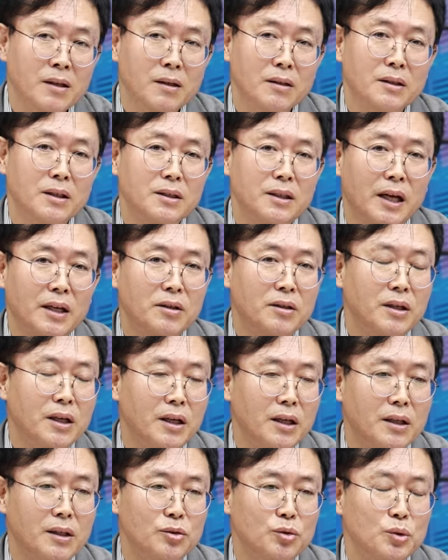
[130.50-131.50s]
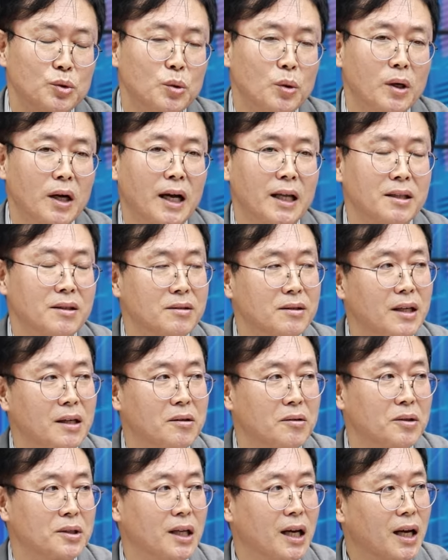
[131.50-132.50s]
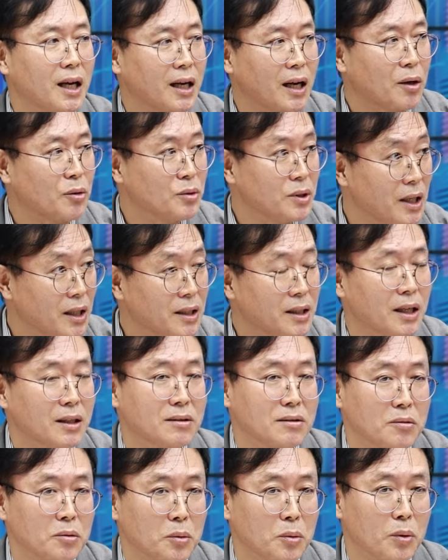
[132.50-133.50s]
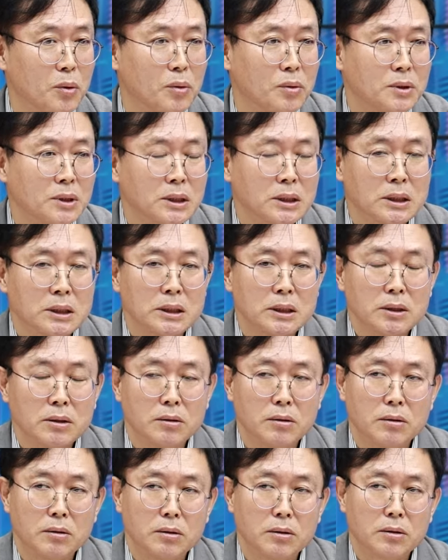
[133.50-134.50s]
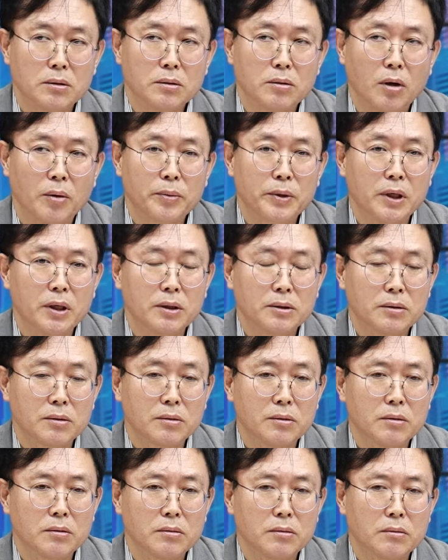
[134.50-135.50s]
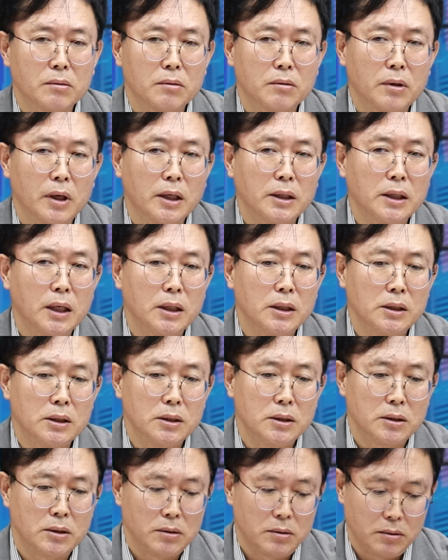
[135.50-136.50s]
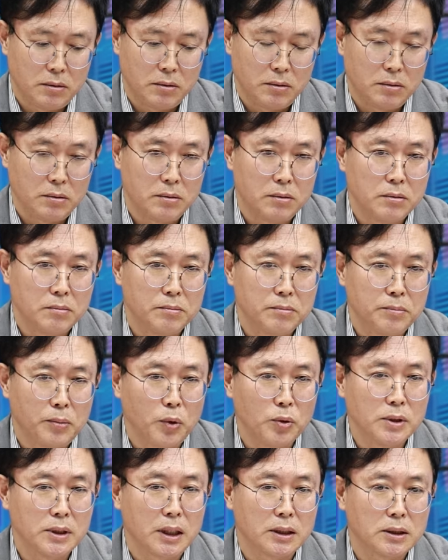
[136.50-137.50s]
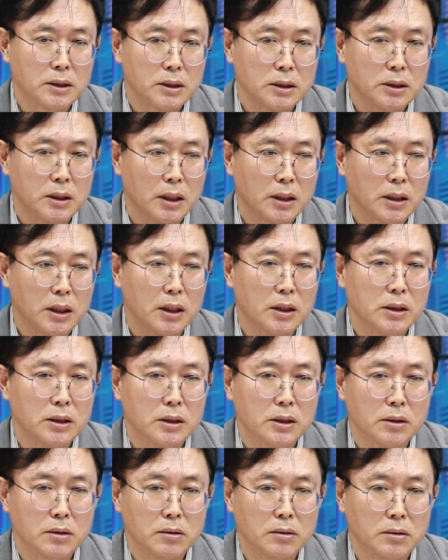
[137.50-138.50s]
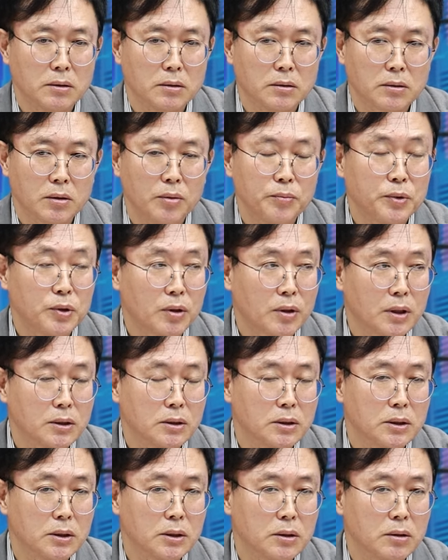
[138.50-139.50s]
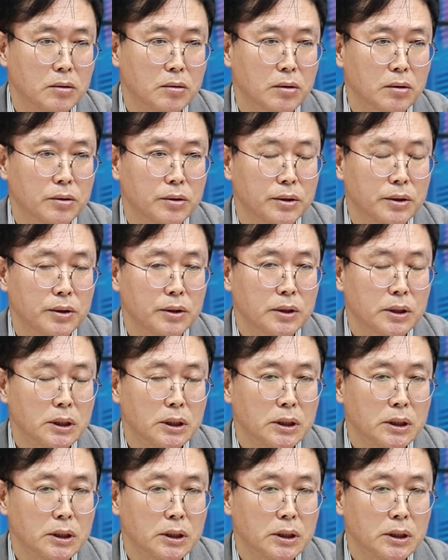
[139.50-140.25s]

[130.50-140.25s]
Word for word: 근데 내년에 수요가 안 일어날 거다라고 얘기를 하는 거고 어, 업계에서는 어, AI 폰이라든지 AI 그 컴퓨터라든지 이런 것들